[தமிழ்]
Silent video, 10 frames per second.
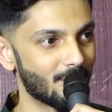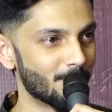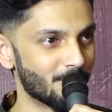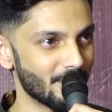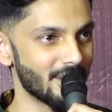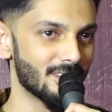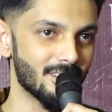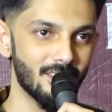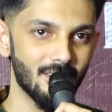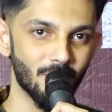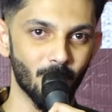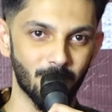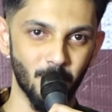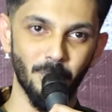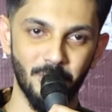ஹோப்ஃபுல்லி
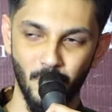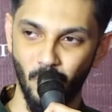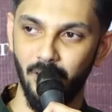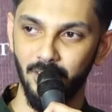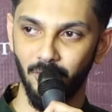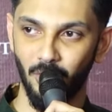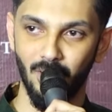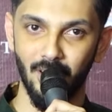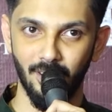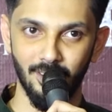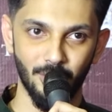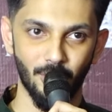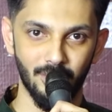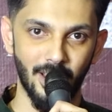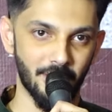ஒரு சூப்பர் ஷோவாக இது வரும்னு நினைக்கிறேன்
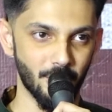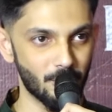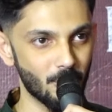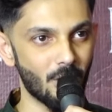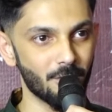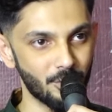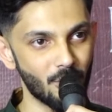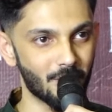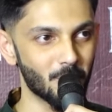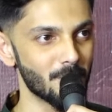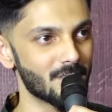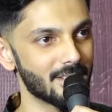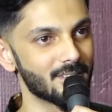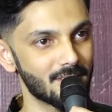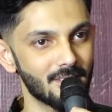ஸோ தேங்க்யூ டு ஆல் ஆஃப் யூ அக்டோபர்
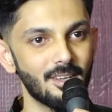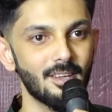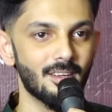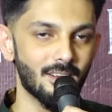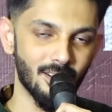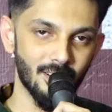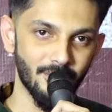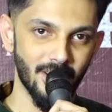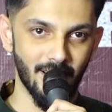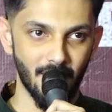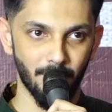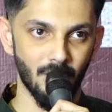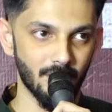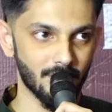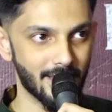டென்த் வேட்டையன்
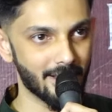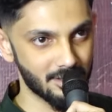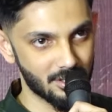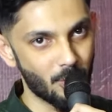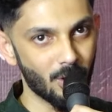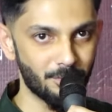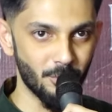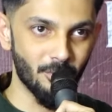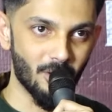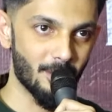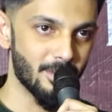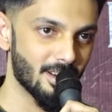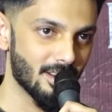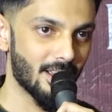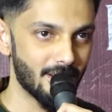பாருங்கள் தேங்க்ஸ் டு ஆல் ஆஃப் யூ ஃபார்
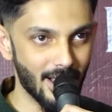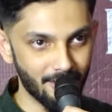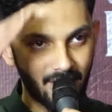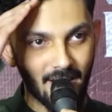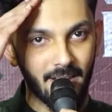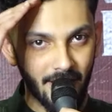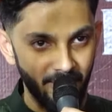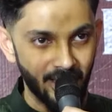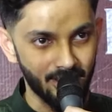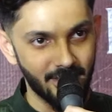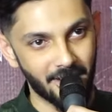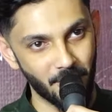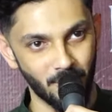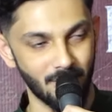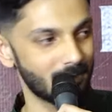கமிங் அண்ட் ஹாவ் அ கிரேட் ஈவினிங் தேங்க்யூ